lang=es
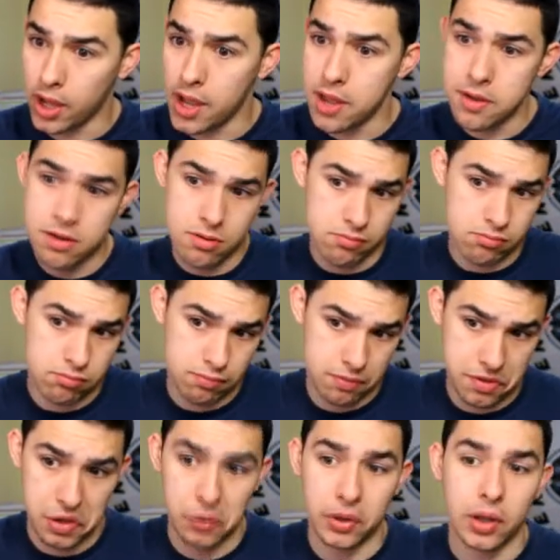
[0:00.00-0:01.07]
de
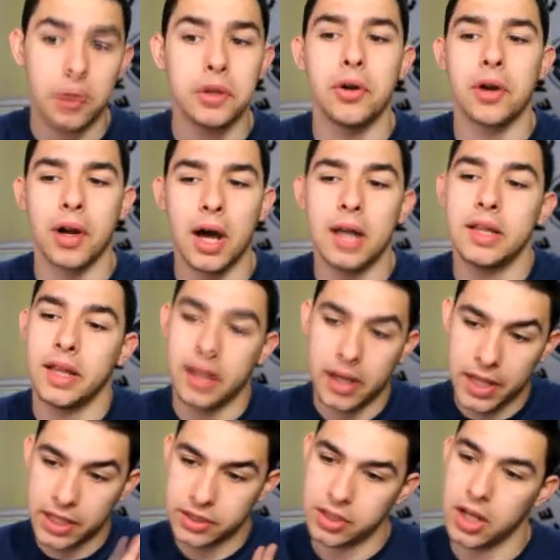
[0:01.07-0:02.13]
el regate,
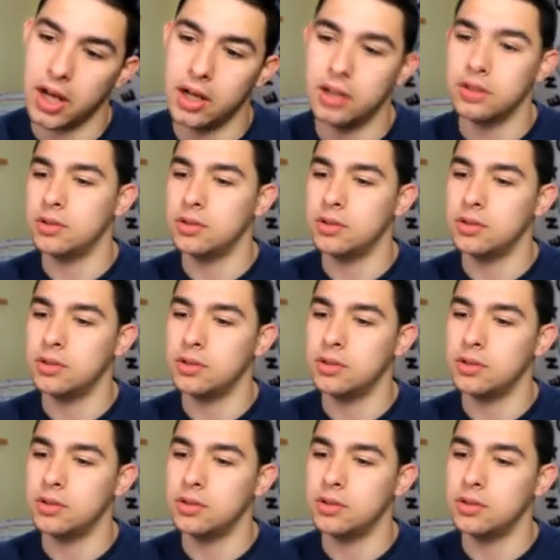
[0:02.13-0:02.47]
ahí está.